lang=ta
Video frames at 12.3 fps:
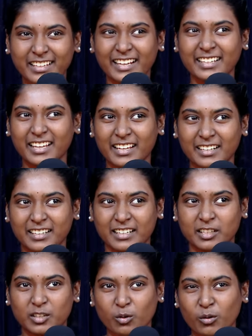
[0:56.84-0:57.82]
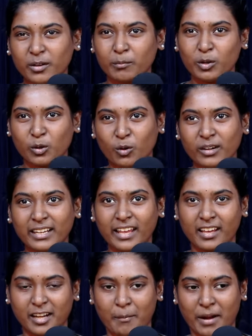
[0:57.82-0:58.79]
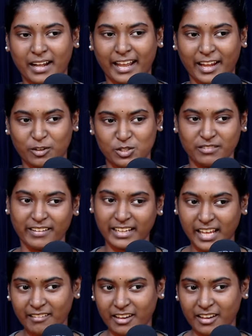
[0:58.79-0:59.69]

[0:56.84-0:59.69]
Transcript: தனியாக இருக்கிறது ரொ ரொம்ப லோன்லியாக இருக்க மாட்டேன் கொஞ்சம் வெளியே